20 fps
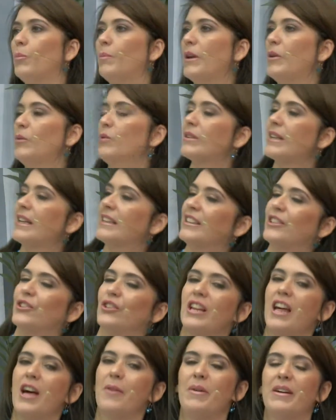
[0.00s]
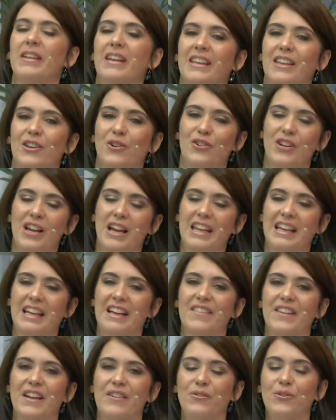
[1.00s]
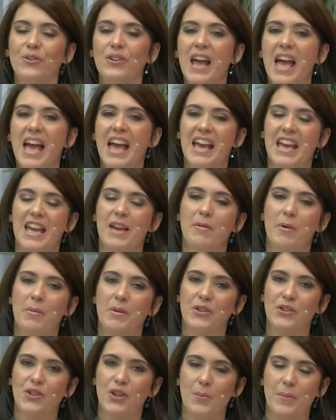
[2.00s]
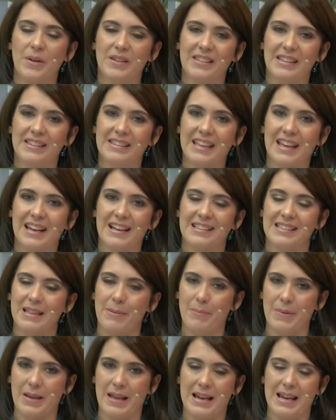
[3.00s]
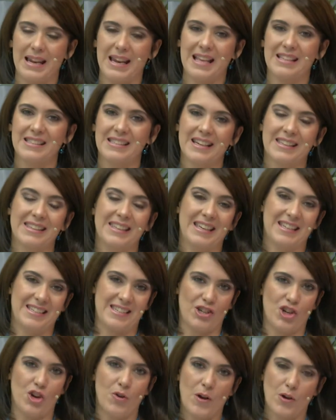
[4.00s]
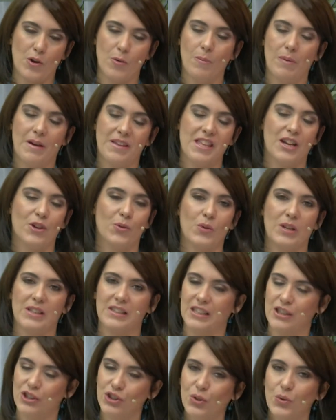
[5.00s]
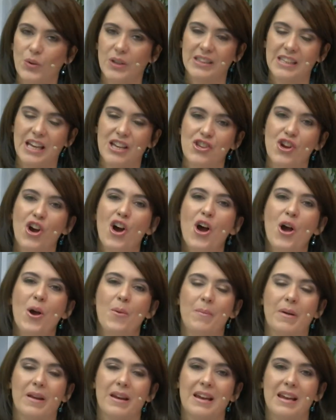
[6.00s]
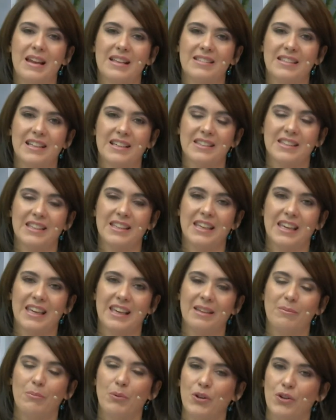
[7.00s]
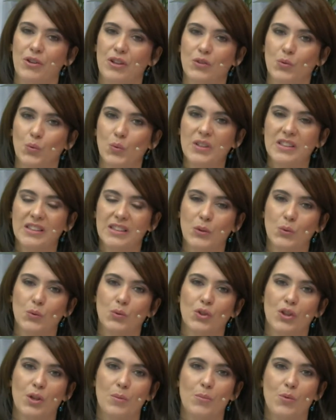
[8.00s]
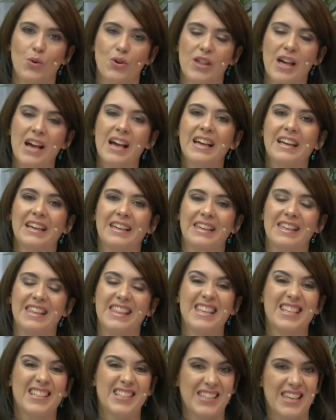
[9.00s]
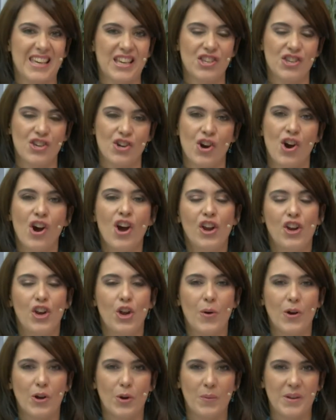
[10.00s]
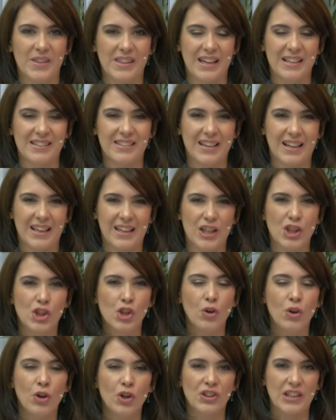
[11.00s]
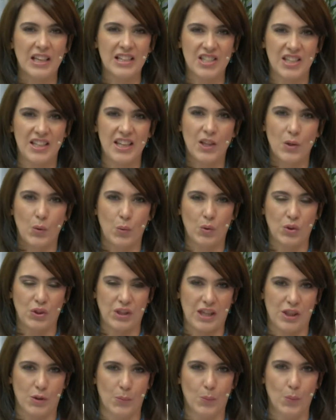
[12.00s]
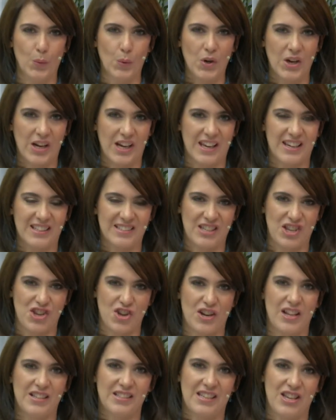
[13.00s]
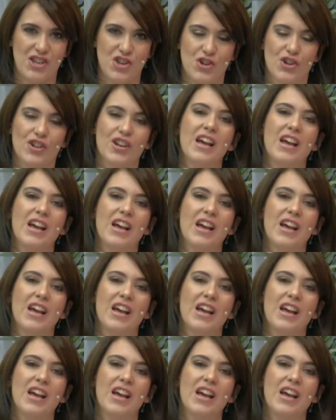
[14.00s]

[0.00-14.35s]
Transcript: en un ratito nada más aquí con Alejandra Fur. Es momento de presentarles a Perla Lazarte, que ella nos va a acompañar durante todo este año. Perla Lazarte, que es bueno de su Instituto de Moda y Diseño, nos va a comentar acerca de todos los talleres que usted, mujer, señora, señor,